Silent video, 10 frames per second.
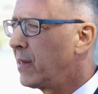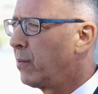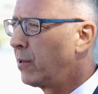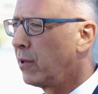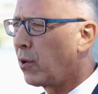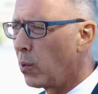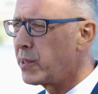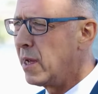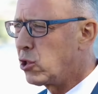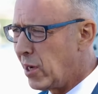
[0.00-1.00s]
Das würde eine
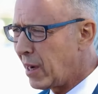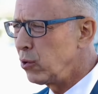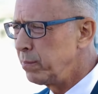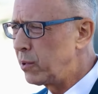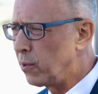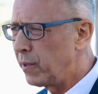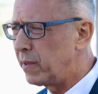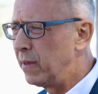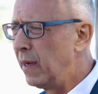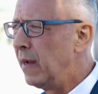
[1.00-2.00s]
große Entschlackung
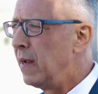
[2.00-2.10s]
bedeuten,